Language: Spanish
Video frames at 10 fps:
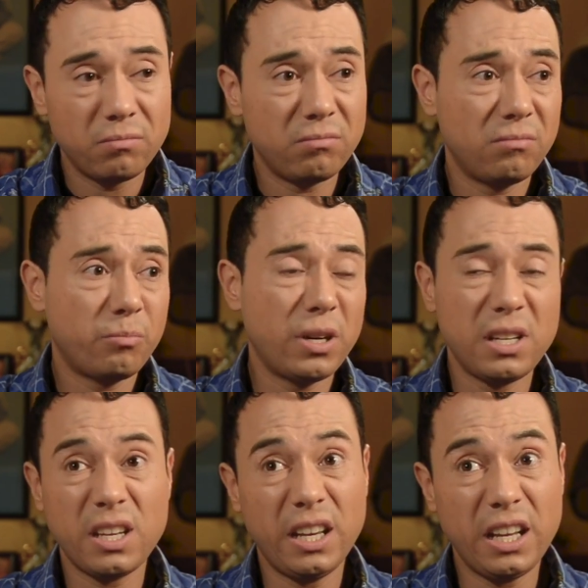mm, pues
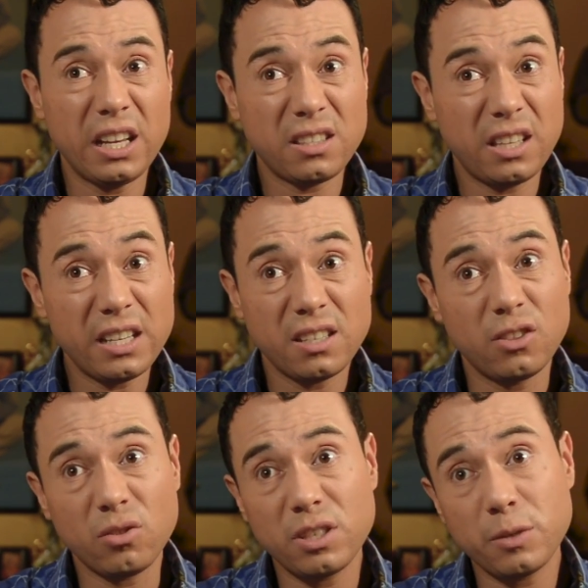les genera estrés,
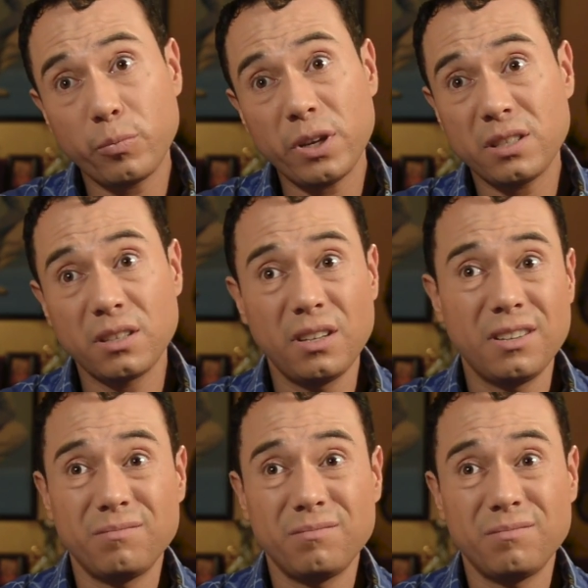entonces pues